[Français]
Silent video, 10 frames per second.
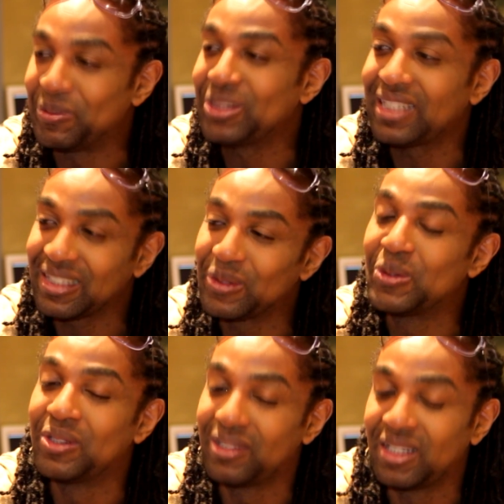
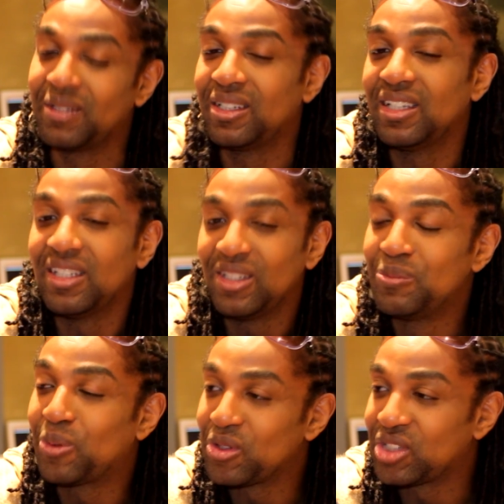peut-être
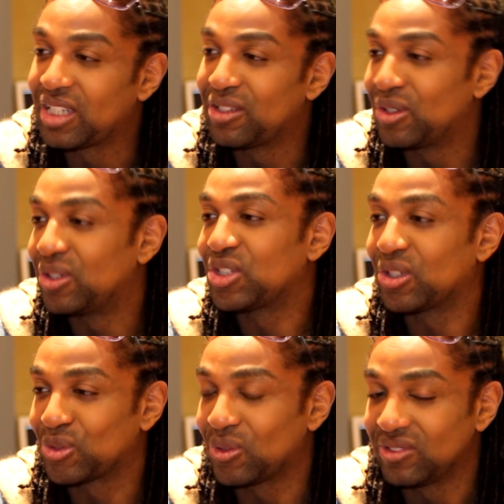une prochaine
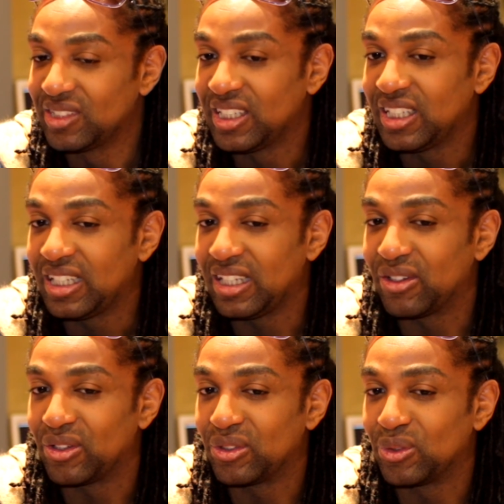chanson. Et
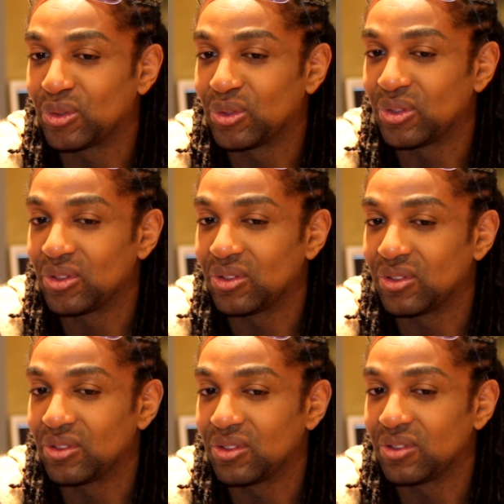donc,
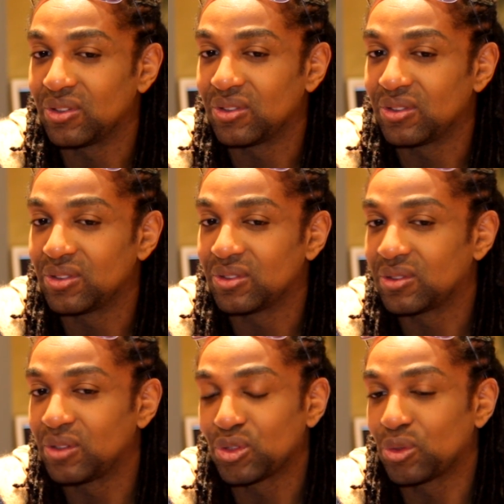
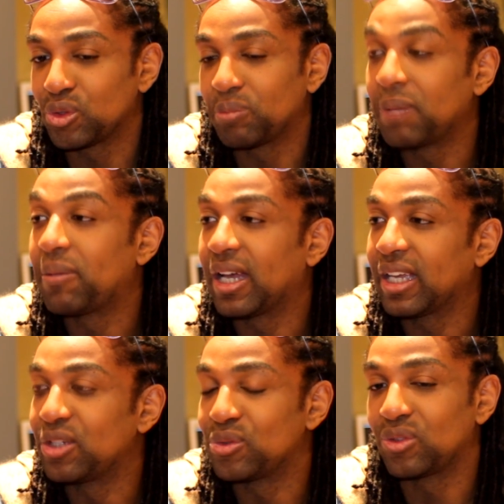lorsque je
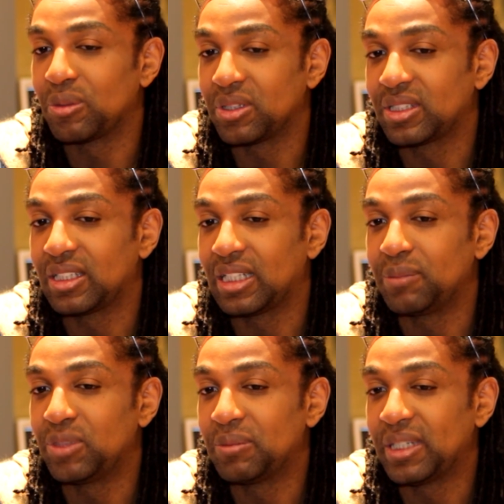préparais justement cet album